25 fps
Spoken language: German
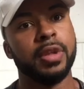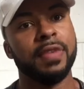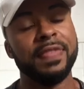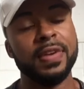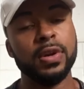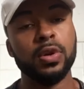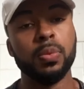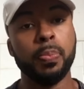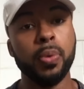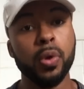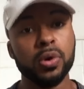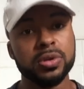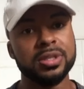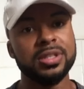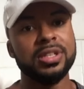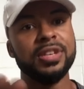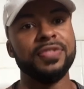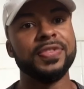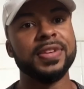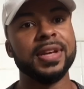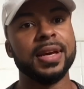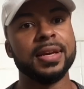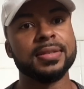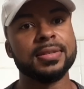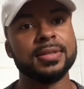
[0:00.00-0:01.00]
Wenn du
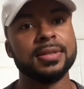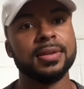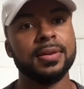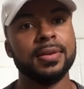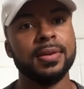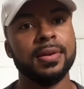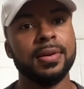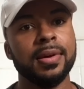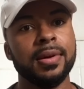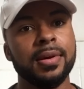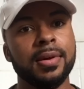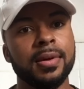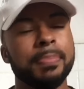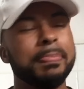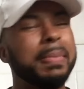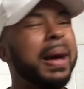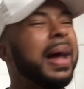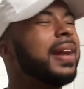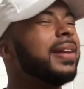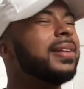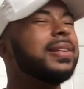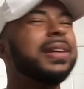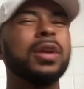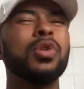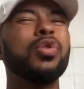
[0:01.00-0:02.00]
positiv denkst,
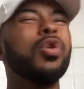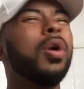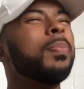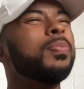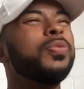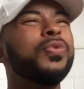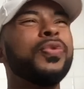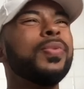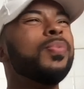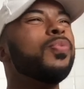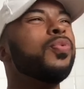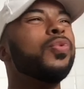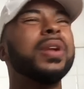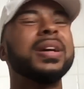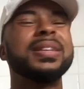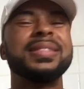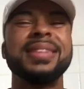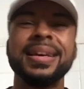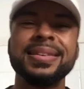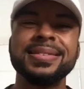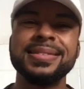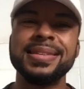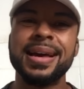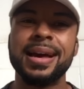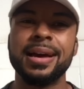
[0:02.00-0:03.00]
Mann, dann kommen fünf oder
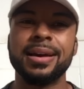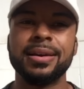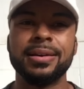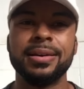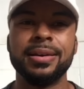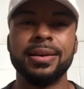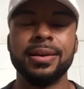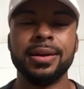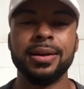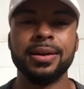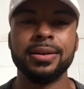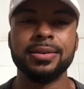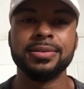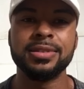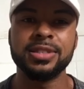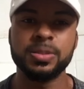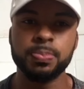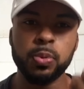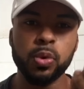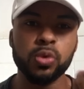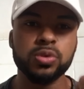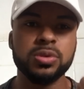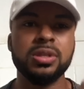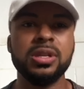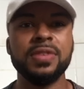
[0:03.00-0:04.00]
sechs Jahre das
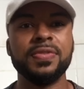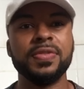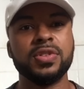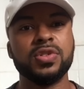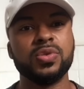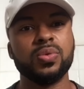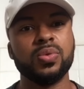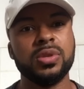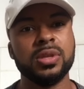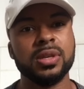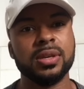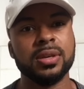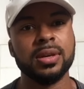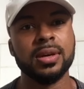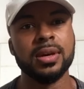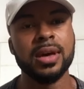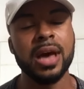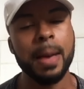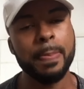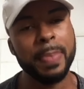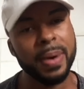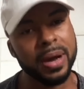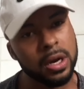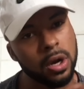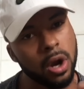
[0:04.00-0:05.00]
Positive zu dir.
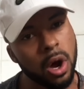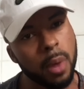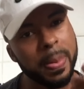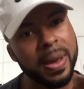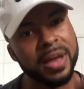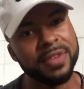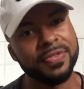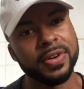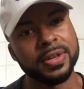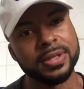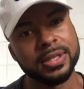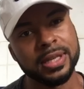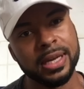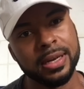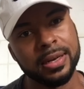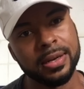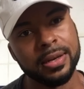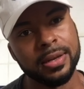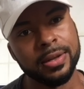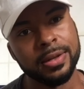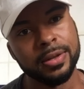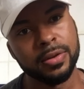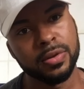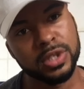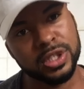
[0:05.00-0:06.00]
Aber glaub einfach dran
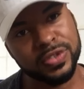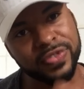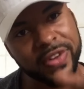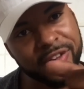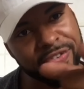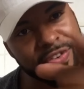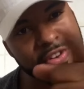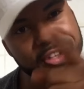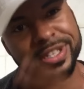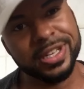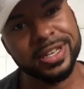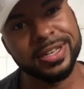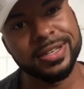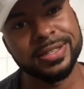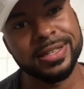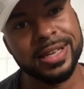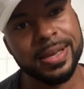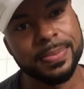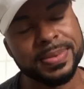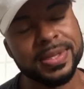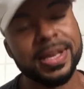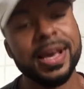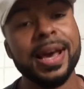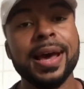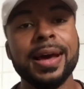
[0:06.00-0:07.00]
und zweifle nicht an dir
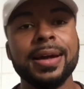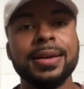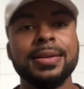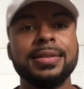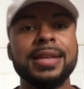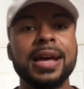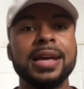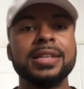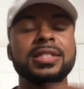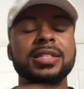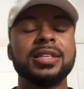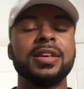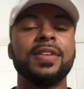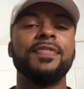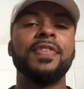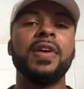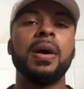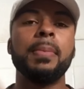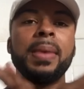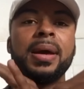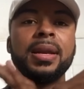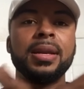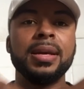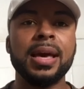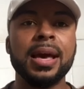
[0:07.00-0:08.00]
selbst. Das
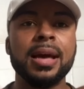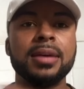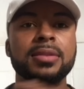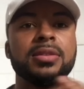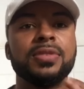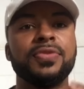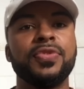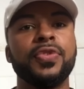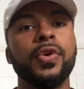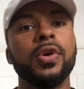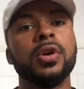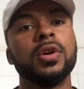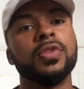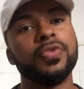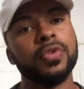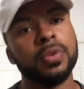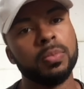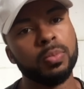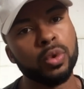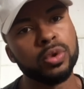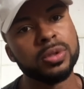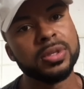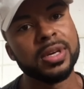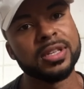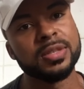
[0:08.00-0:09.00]
war meine erste Folge
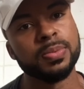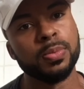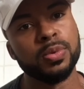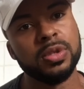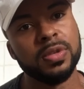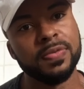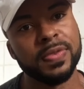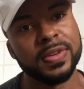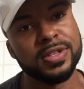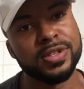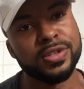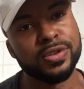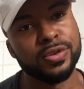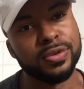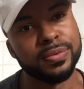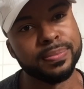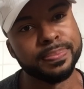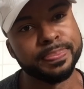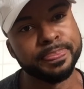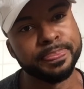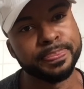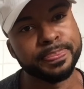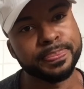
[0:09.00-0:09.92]
von Montagsmotivation.